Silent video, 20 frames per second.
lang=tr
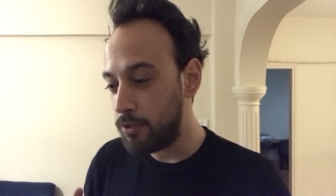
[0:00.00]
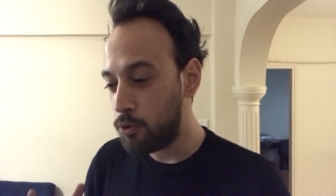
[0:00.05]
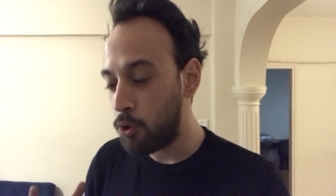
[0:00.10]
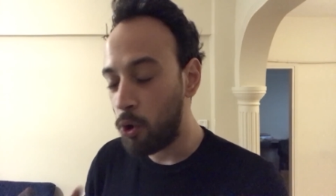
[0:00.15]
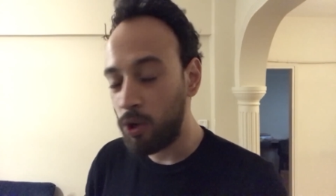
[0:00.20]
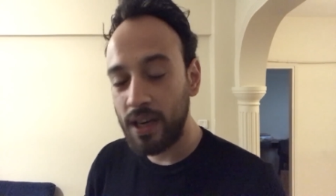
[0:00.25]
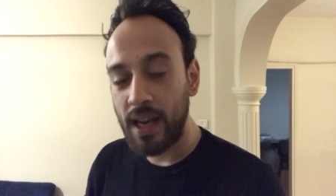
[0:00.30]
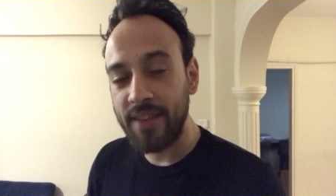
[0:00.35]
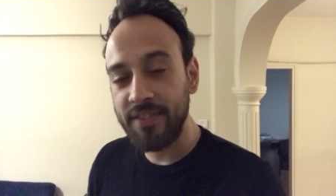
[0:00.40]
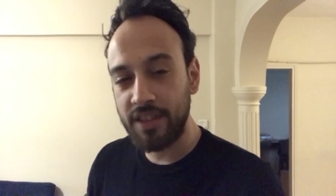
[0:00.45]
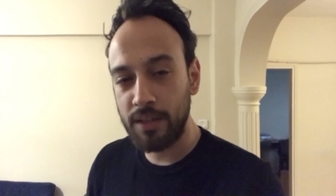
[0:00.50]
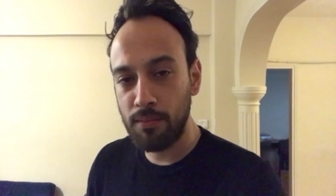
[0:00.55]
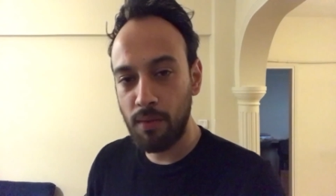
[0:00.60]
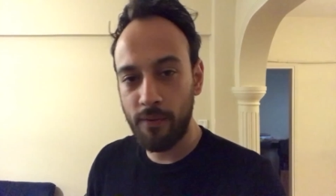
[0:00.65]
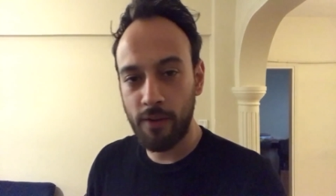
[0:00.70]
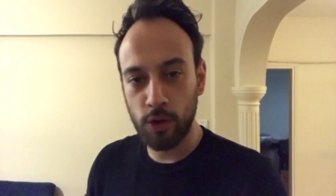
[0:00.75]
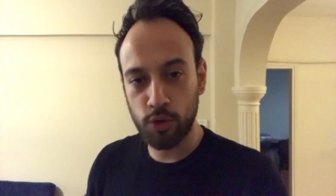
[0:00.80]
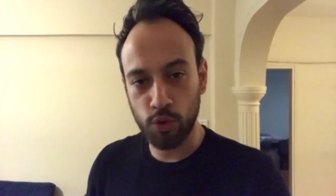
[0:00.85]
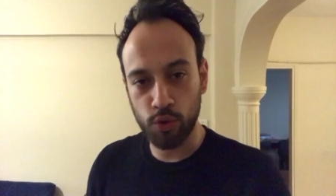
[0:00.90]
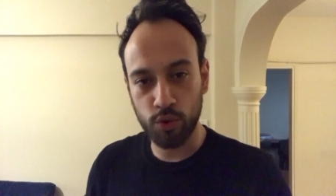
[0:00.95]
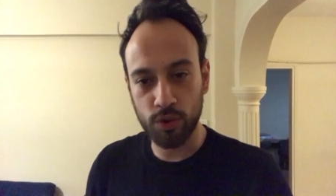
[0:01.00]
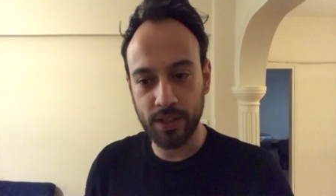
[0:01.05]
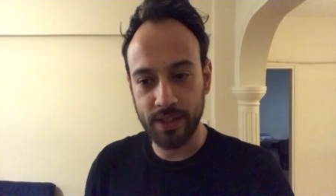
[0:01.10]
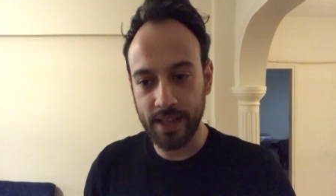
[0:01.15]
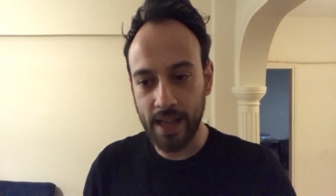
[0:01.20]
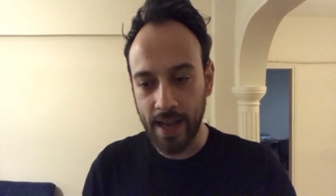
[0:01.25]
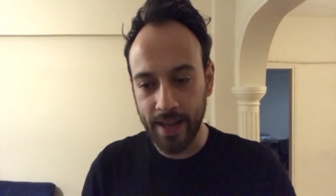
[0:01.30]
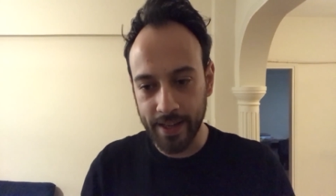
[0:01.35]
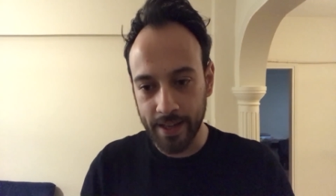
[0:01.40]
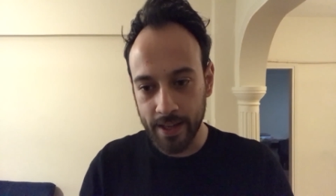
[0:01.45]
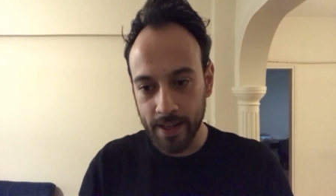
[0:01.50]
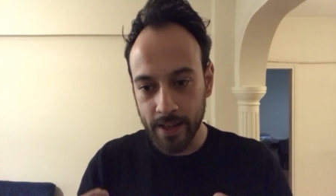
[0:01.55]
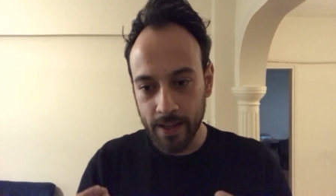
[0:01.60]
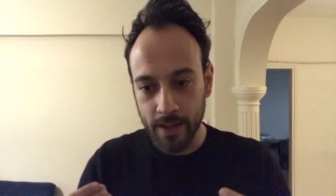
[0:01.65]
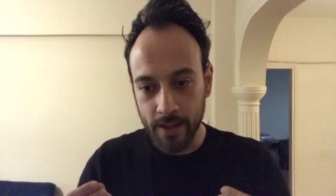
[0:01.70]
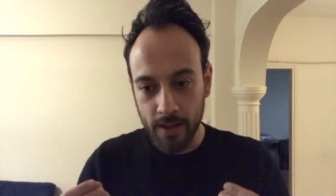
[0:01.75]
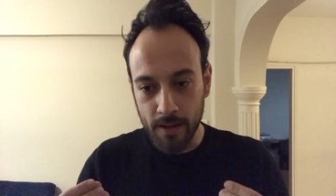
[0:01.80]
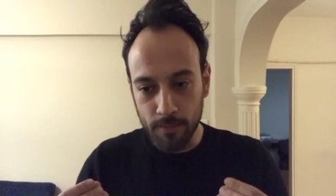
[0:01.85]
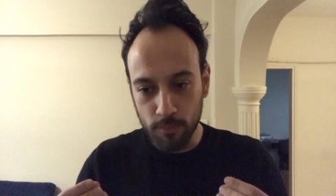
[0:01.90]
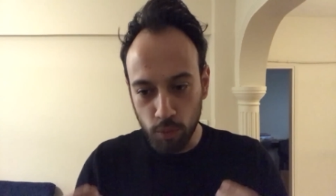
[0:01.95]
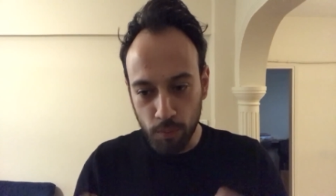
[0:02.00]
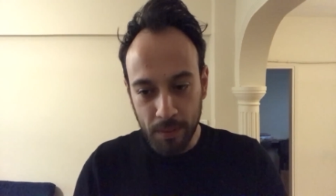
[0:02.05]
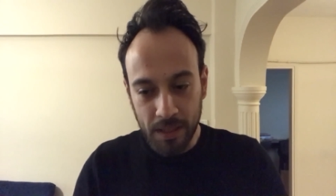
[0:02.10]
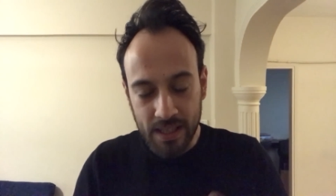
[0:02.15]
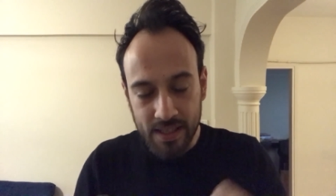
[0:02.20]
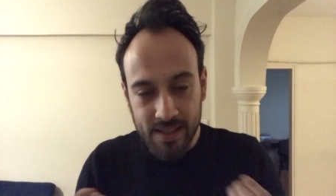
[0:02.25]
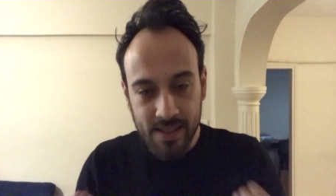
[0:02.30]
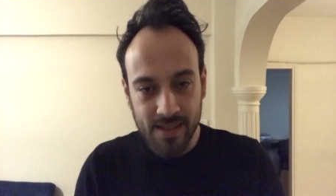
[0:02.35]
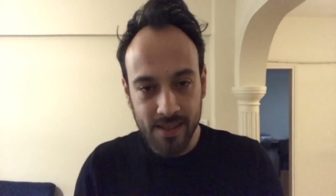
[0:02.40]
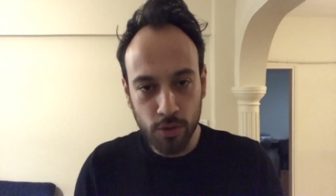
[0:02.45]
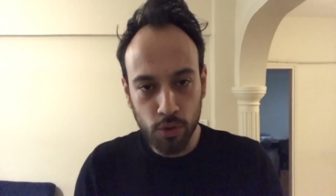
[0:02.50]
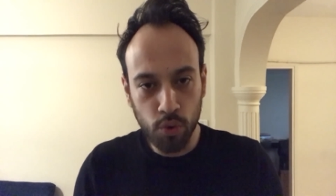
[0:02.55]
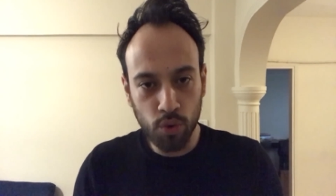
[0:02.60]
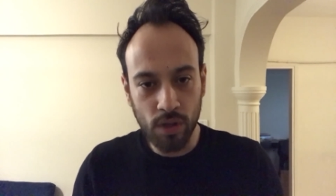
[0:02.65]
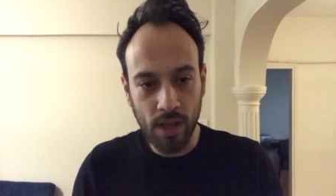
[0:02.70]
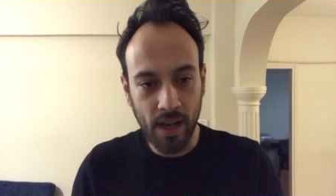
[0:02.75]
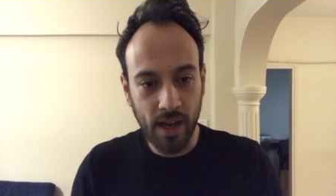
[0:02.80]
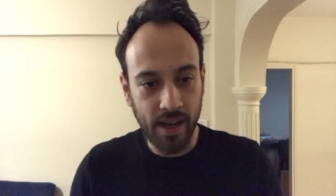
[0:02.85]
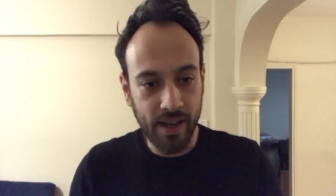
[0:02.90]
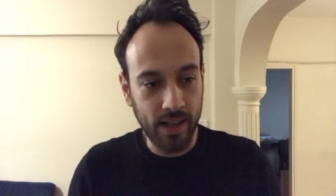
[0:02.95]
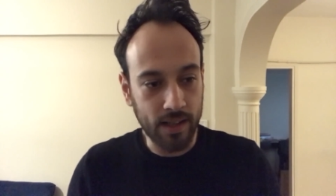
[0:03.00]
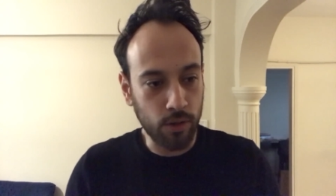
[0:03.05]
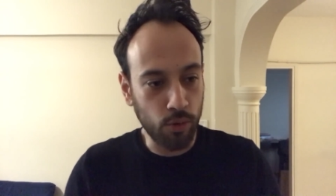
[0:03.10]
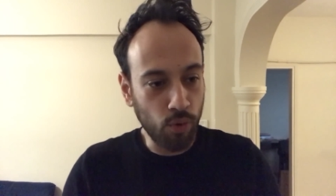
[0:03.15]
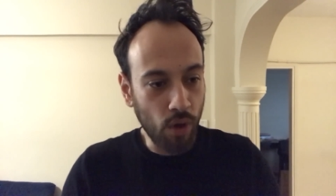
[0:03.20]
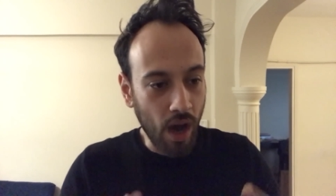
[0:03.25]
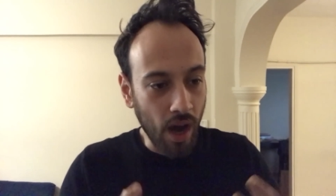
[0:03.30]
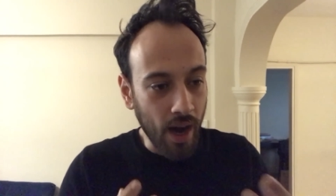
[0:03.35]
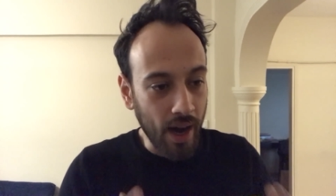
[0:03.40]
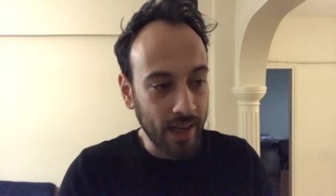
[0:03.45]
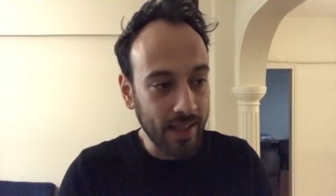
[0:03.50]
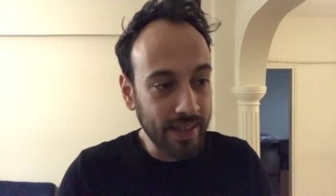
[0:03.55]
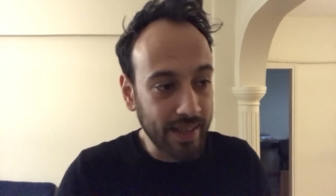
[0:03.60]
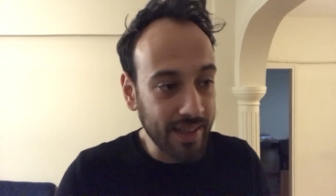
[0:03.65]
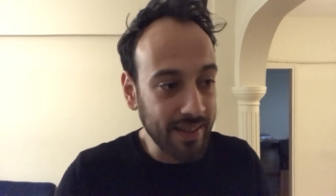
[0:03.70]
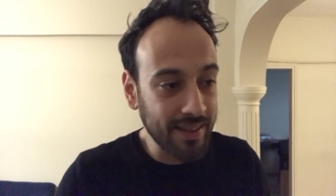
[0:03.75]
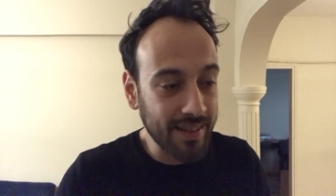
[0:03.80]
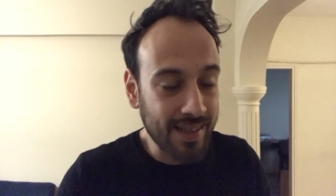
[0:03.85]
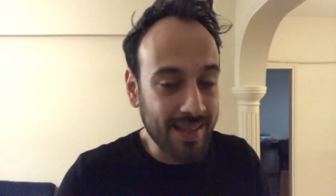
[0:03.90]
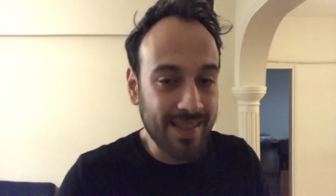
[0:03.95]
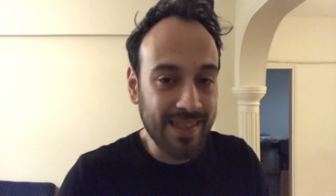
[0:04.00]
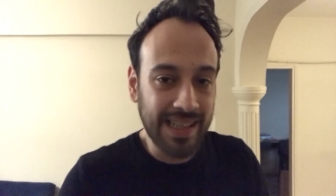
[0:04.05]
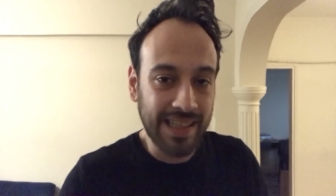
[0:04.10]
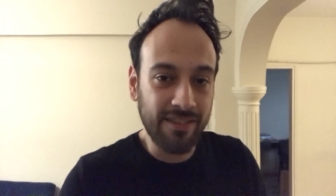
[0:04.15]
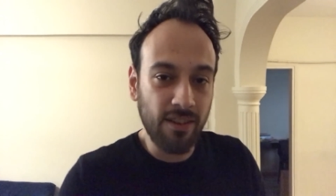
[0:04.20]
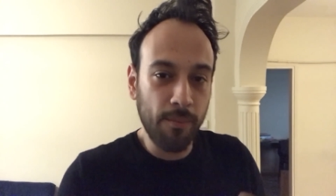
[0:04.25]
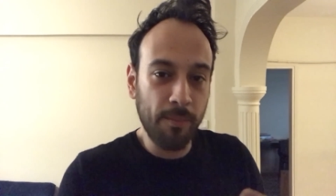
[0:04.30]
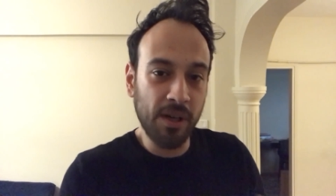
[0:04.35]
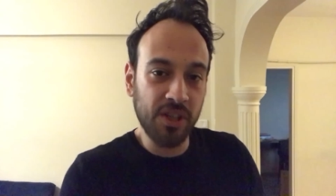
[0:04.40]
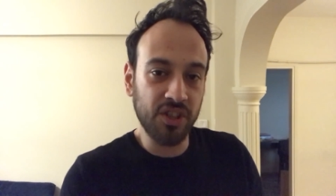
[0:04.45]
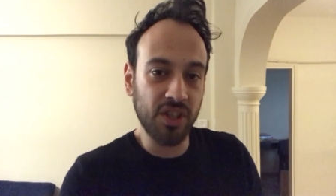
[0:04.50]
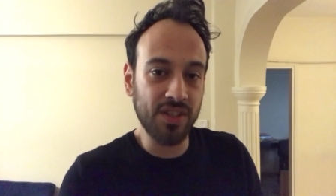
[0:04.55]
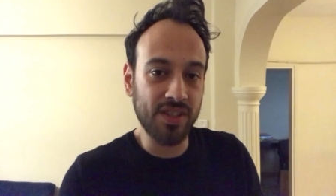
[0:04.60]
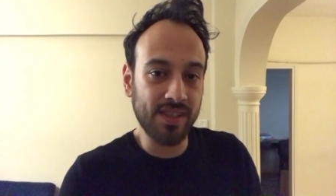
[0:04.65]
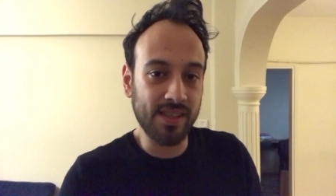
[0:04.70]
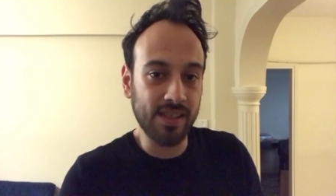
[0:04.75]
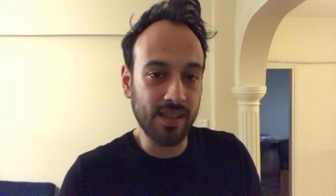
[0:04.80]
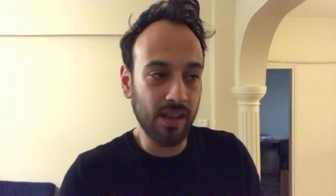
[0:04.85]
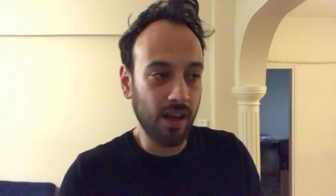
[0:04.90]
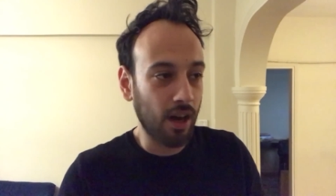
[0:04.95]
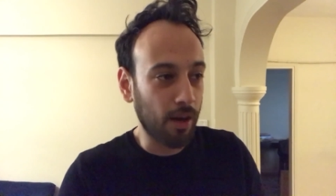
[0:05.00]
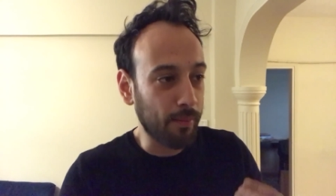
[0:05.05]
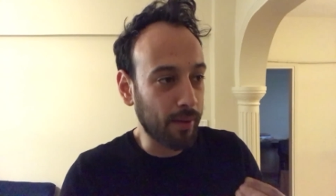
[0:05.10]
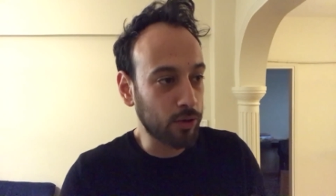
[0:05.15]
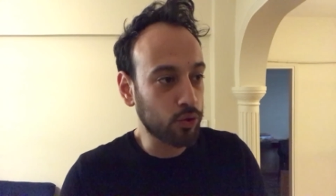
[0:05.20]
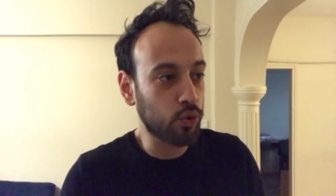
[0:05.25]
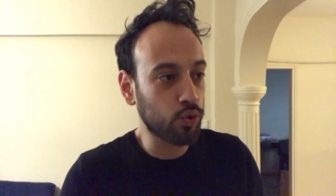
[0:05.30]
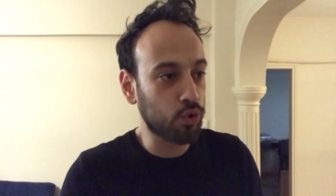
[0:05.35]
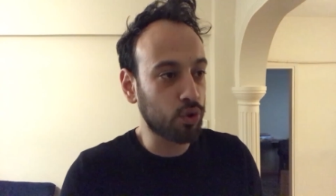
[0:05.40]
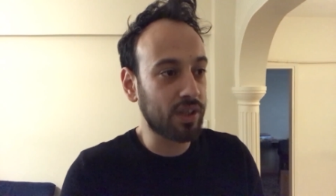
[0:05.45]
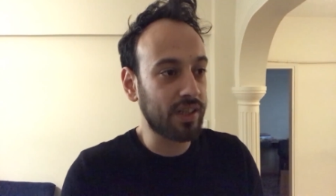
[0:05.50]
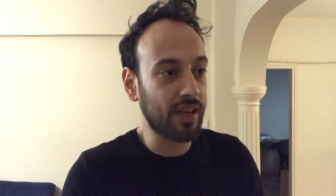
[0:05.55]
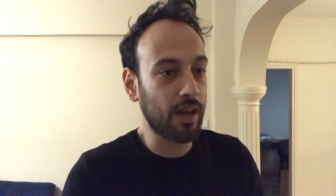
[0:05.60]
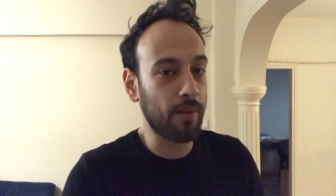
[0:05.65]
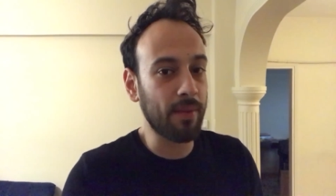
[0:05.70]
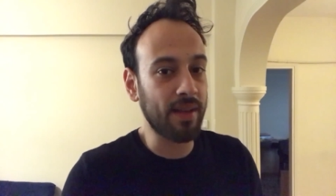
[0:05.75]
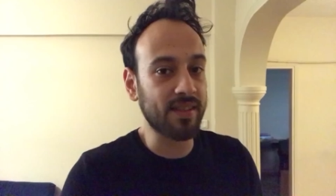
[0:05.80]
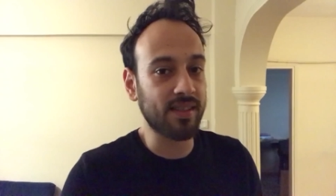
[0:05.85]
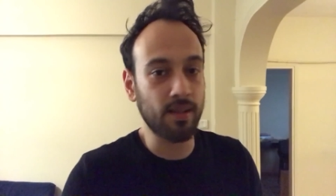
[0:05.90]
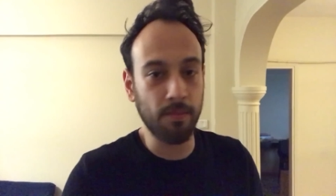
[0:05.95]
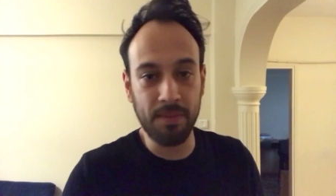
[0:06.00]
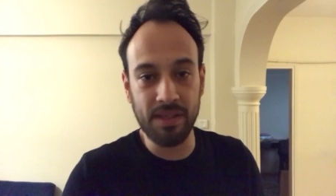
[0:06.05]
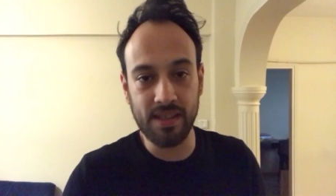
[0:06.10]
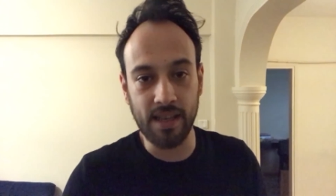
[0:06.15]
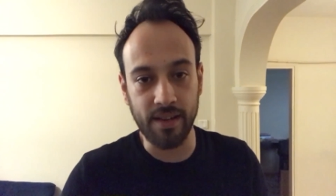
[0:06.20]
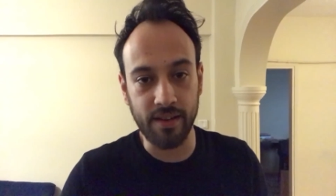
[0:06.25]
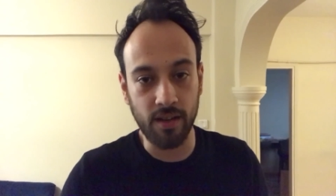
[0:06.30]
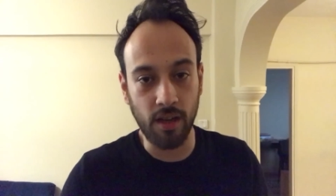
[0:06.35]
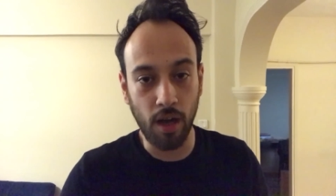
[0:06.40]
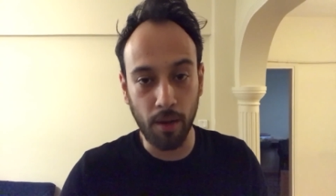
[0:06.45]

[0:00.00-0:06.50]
Yönlendirme var çocukları. Yani bu bilinçsizlik şuradan kaynaklanıyor. Ailelerin de sınava bakış açısı aman çocuk giremezse biter.